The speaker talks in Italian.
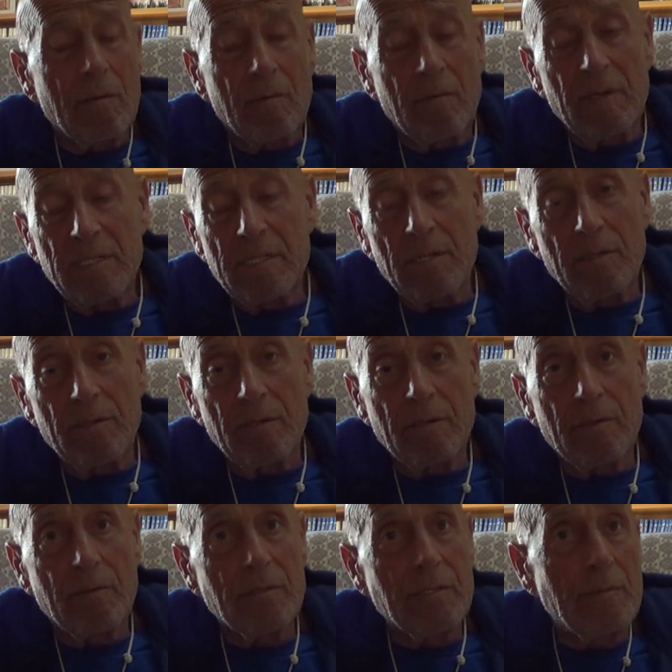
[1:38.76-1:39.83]
Questa era
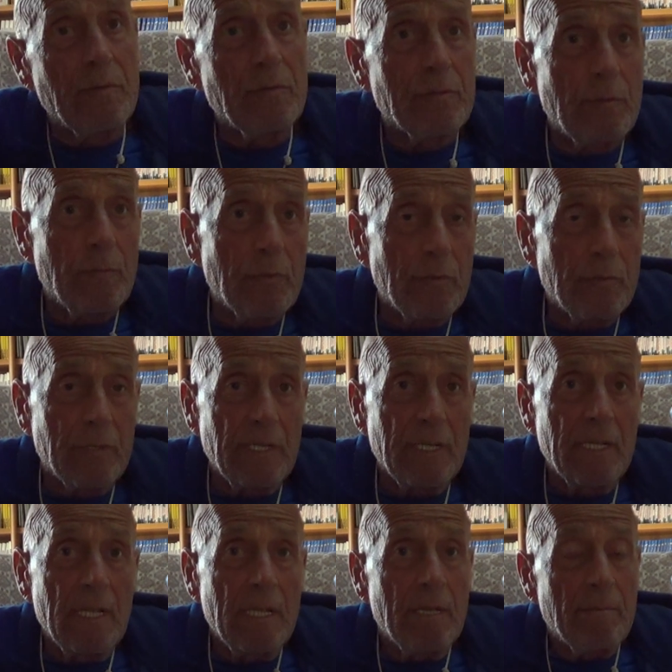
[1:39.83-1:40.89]
una cosa molto brutta.
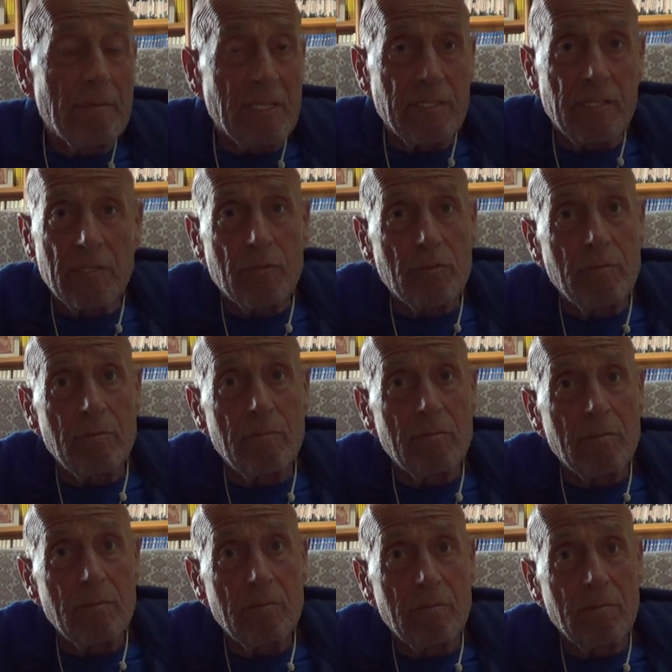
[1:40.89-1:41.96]
Ma Gesù,
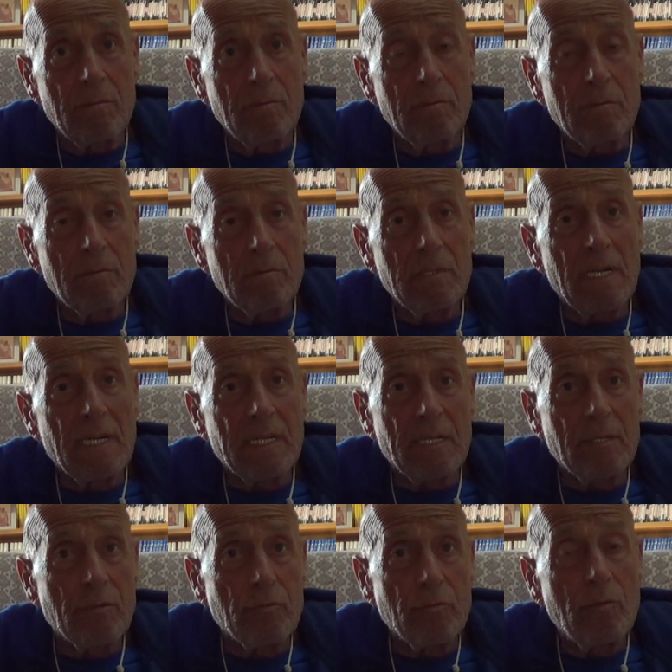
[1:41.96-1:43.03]
mm, dal
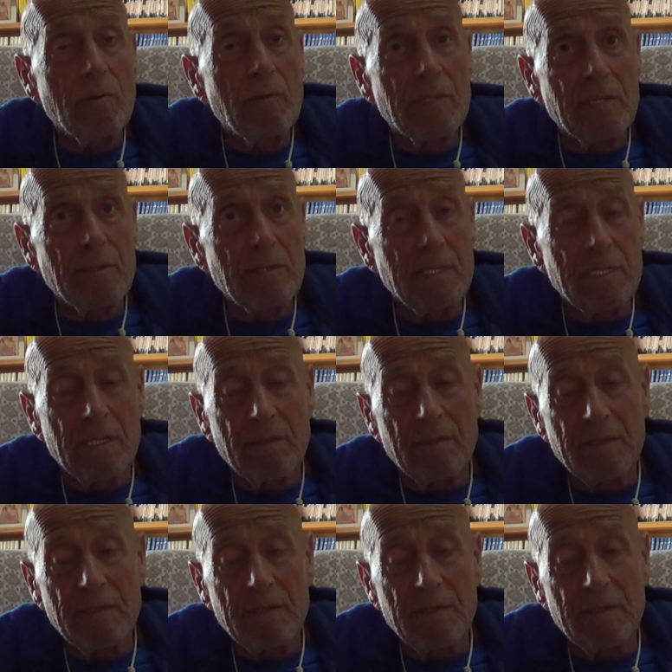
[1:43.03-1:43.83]
canto suo, quando disse